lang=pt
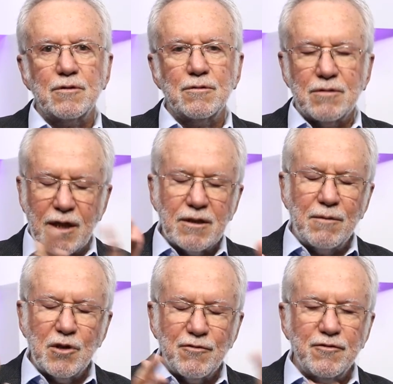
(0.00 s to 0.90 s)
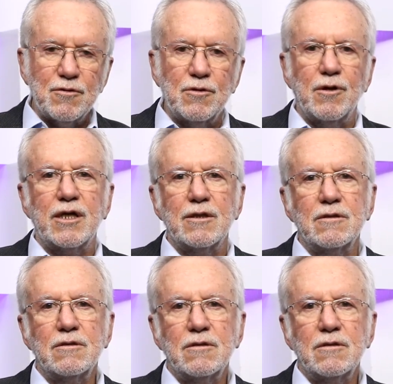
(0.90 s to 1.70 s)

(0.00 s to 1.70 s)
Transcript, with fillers: que o tratamento funciona.